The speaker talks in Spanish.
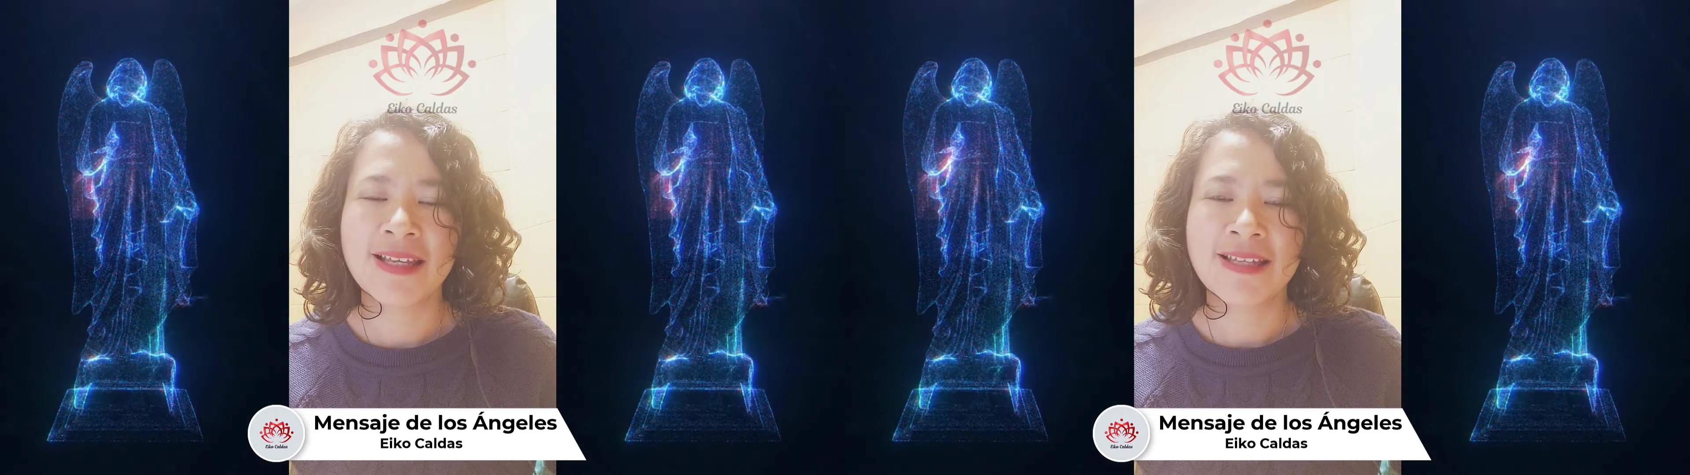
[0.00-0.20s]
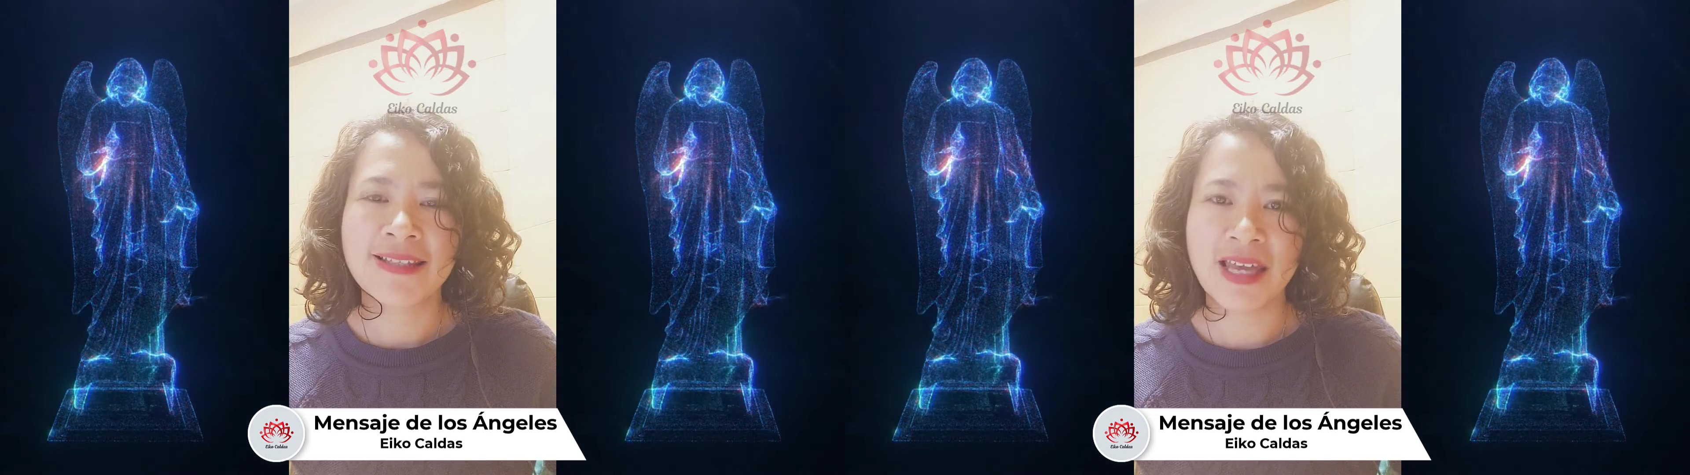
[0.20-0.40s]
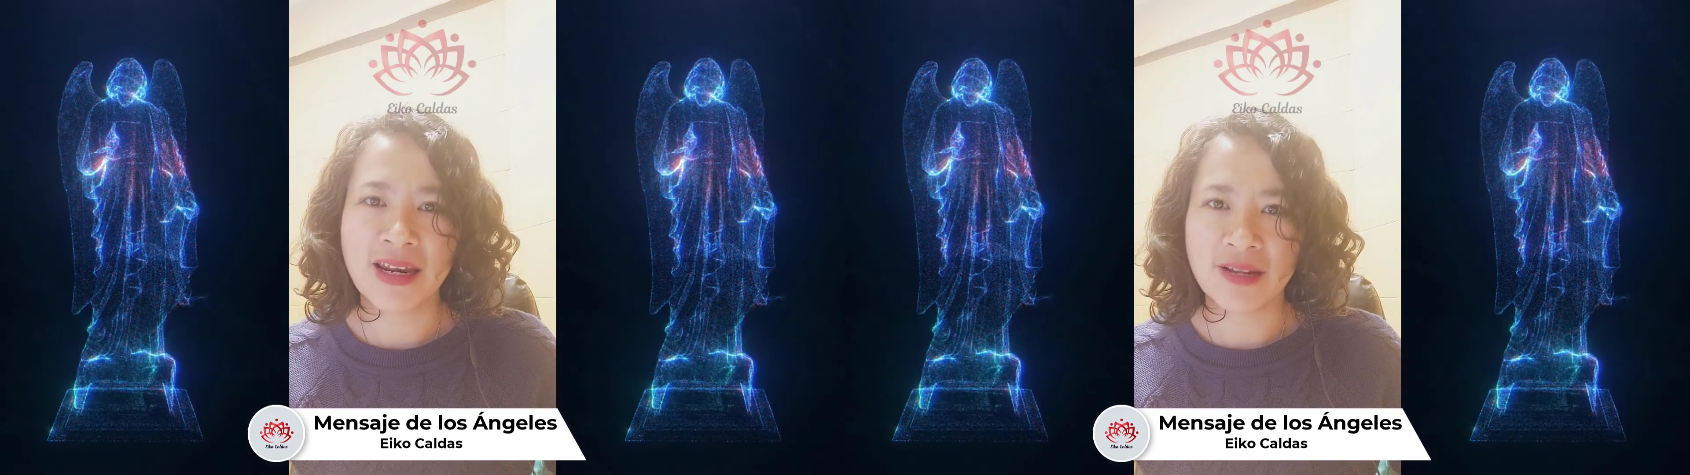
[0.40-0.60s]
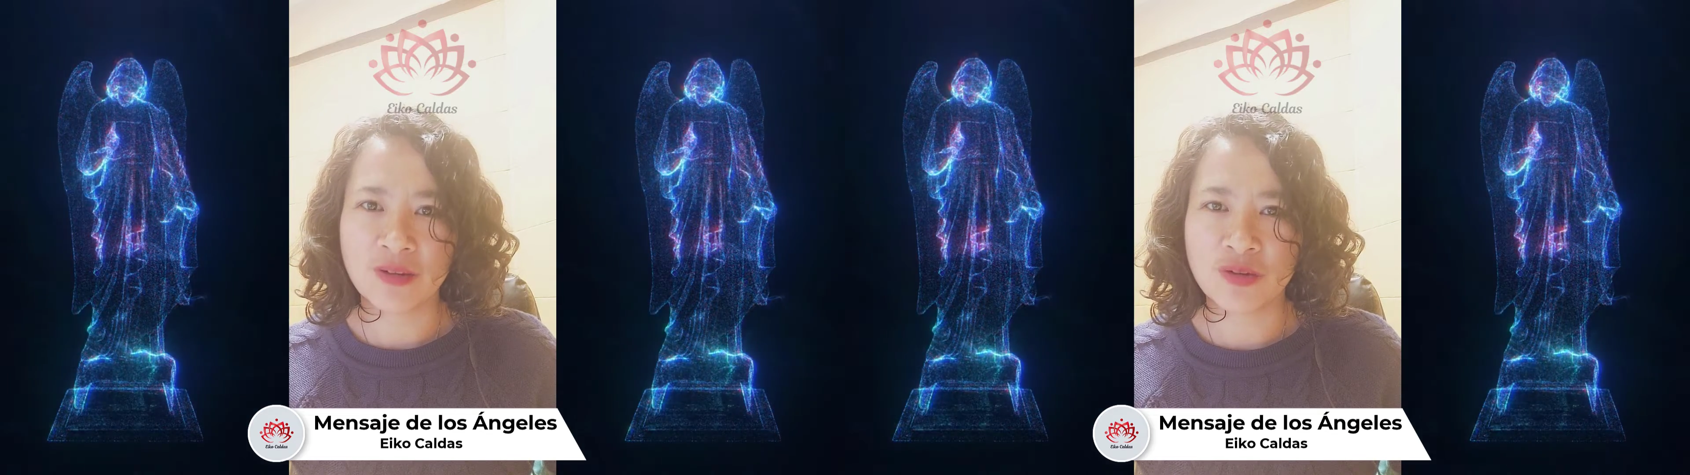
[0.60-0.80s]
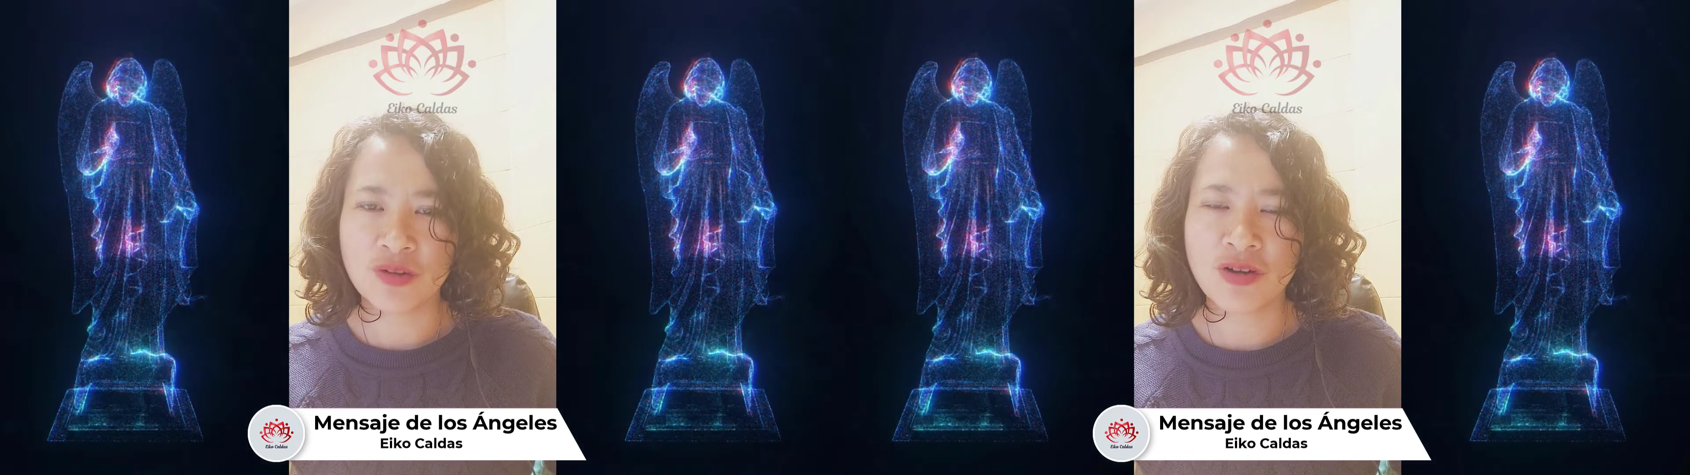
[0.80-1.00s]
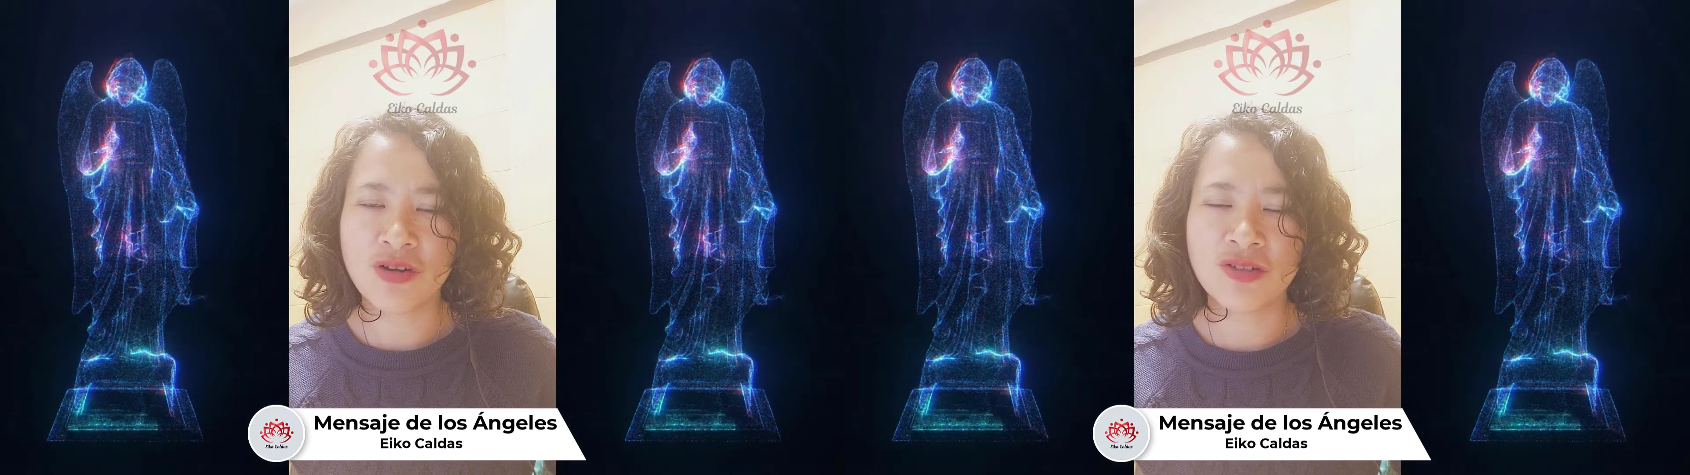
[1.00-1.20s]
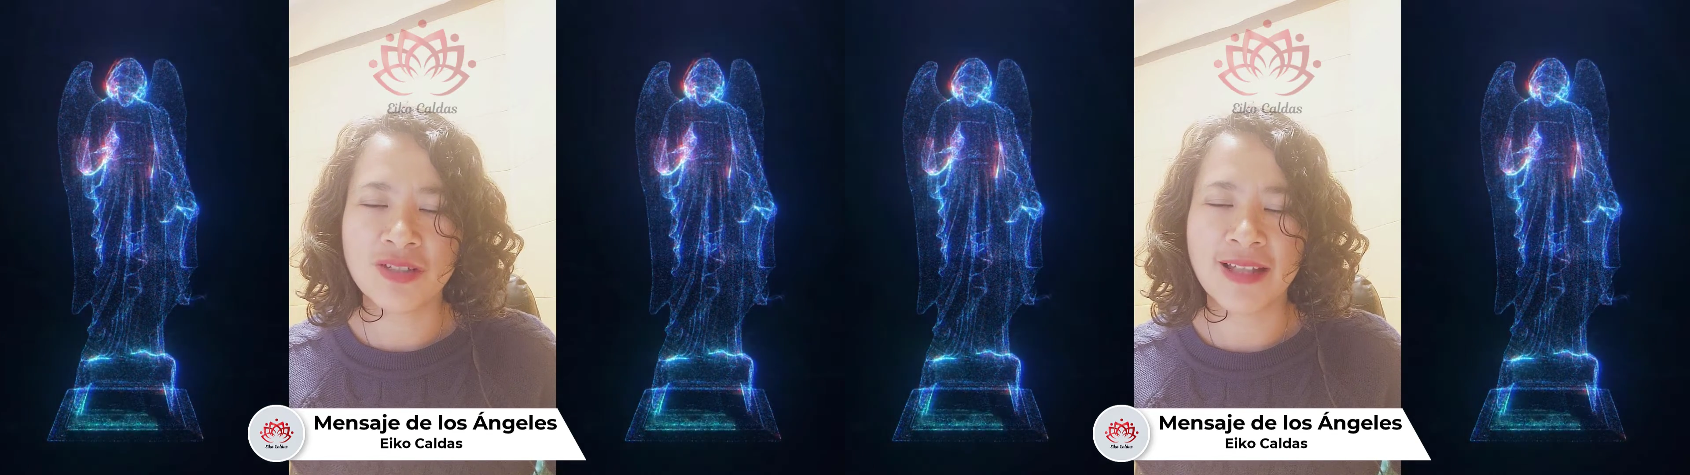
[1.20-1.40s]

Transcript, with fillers: Cierra tus ojos,